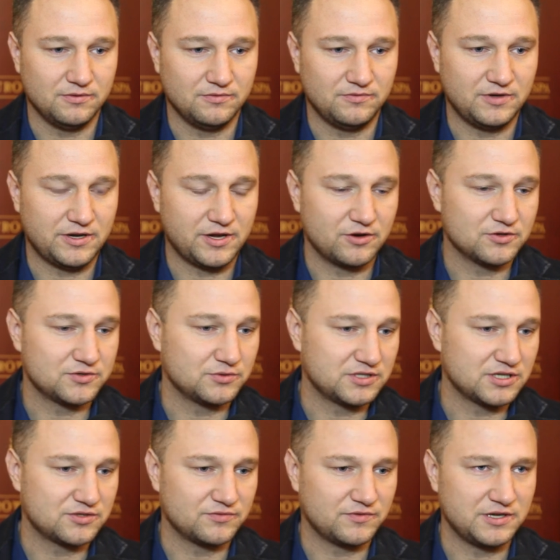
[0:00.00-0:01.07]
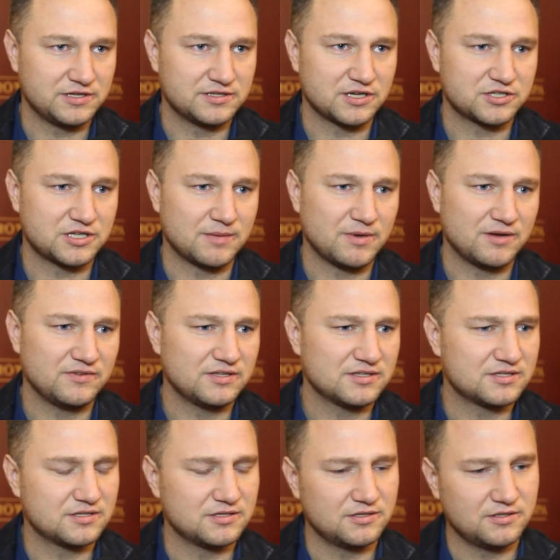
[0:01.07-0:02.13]
wielkiego sukcesu Feliksa Sztama,
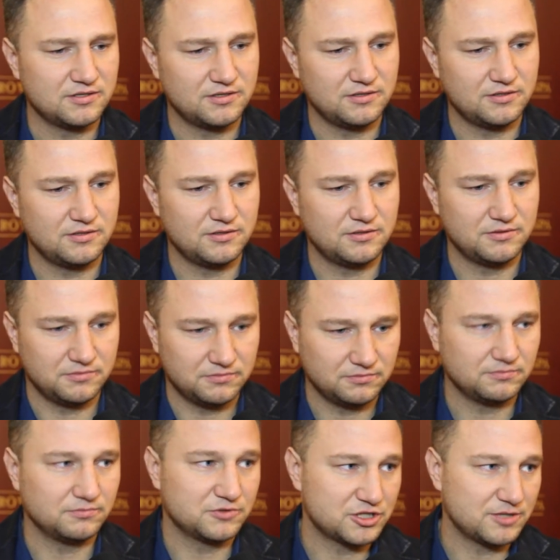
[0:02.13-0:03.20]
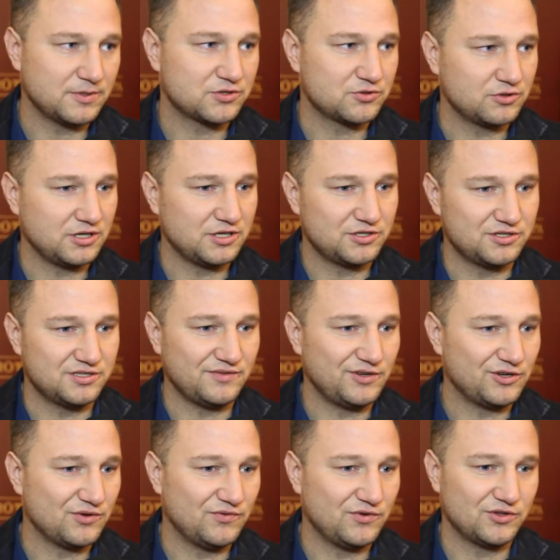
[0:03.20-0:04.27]
więc trzeba szukać za
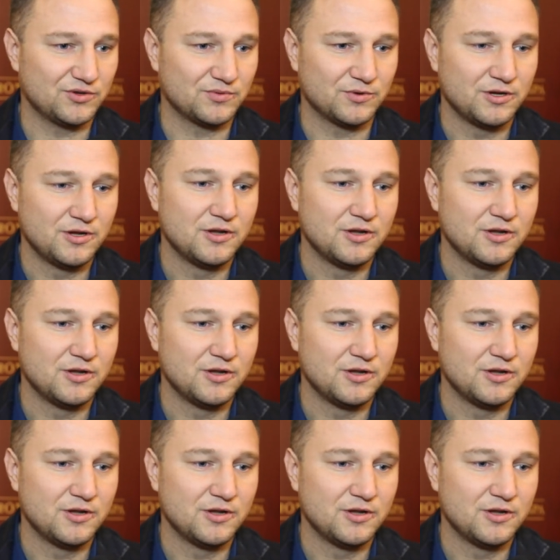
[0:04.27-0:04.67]
wielką wodą